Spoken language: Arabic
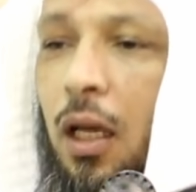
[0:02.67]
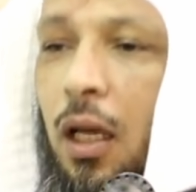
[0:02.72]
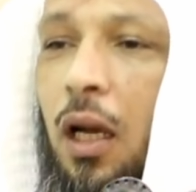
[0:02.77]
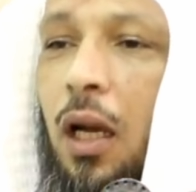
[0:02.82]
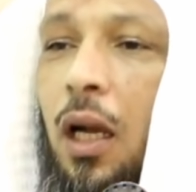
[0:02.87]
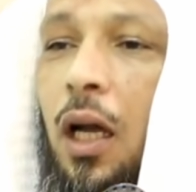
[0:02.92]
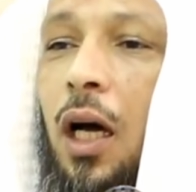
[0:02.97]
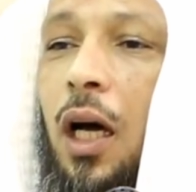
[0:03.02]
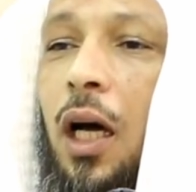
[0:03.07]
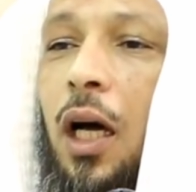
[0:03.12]

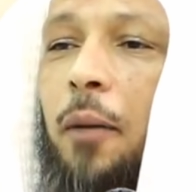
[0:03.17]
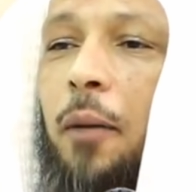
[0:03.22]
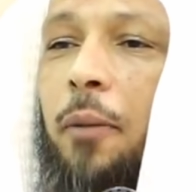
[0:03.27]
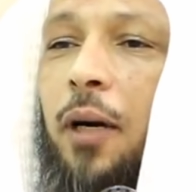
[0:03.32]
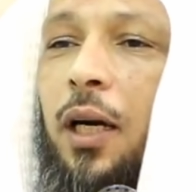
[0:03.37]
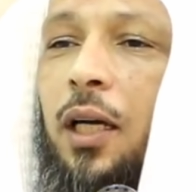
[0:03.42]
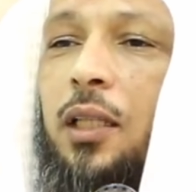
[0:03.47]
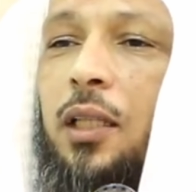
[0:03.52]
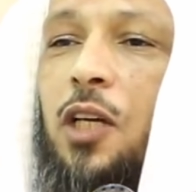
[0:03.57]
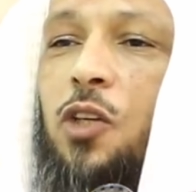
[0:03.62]
الله
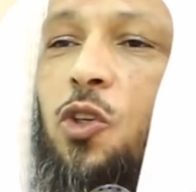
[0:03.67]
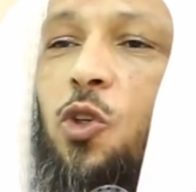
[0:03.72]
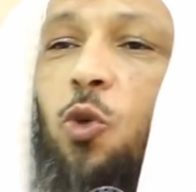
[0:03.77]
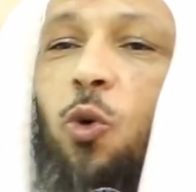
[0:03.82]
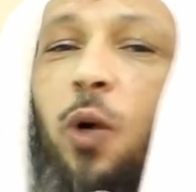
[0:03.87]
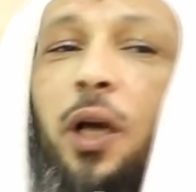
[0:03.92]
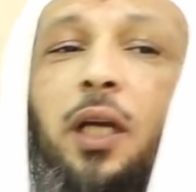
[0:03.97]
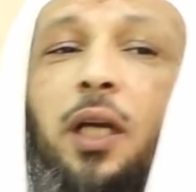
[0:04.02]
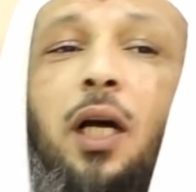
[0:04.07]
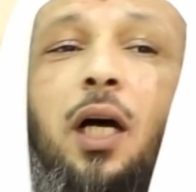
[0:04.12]
بعد
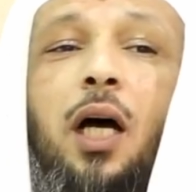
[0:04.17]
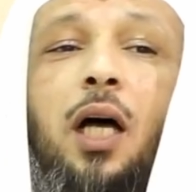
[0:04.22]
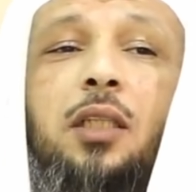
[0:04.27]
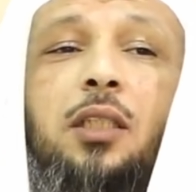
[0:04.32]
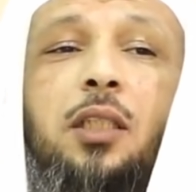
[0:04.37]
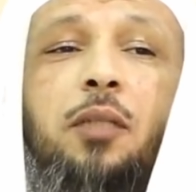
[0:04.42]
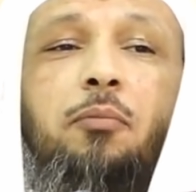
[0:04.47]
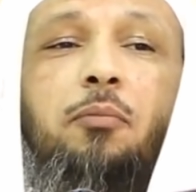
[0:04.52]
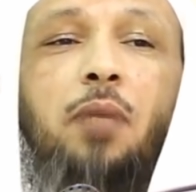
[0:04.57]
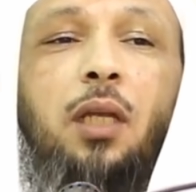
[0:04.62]

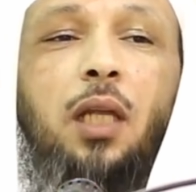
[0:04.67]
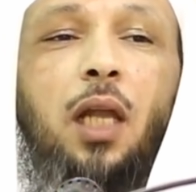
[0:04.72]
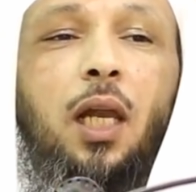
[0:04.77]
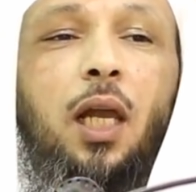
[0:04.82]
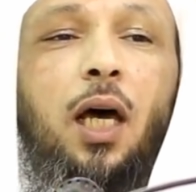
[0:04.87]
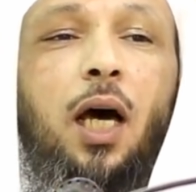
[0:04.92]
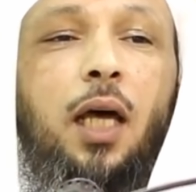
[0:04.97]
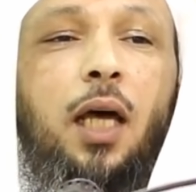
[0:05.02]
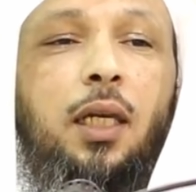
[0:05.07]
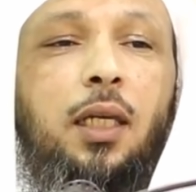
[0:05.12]
سويعات من
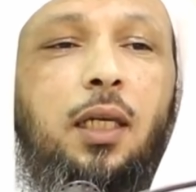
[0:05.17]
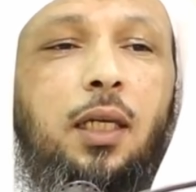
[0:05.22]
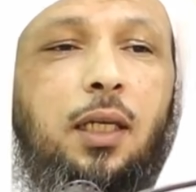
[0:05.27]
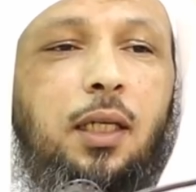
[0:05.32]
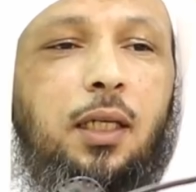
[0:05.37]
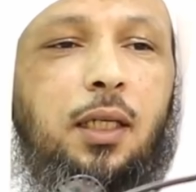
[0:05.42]
الآن